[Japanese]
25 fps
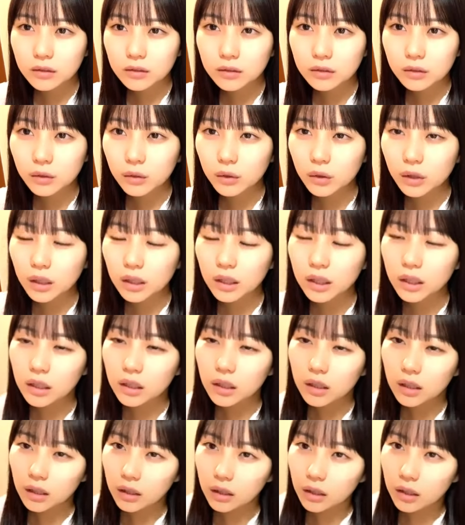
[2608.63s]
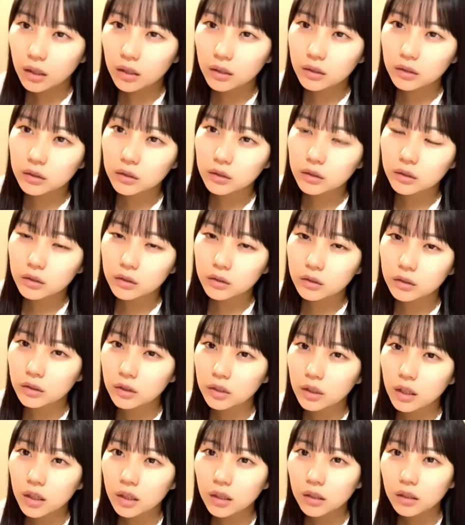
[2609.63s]
の方がいい関係が続くん
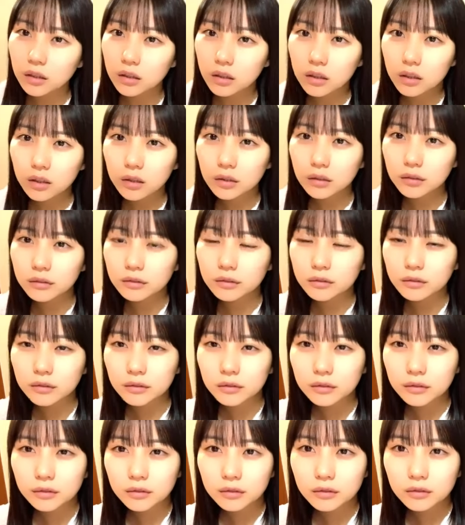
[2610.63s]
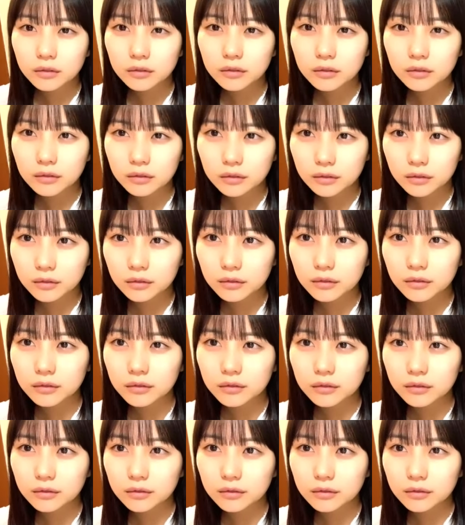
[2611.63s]
じゃないかなうん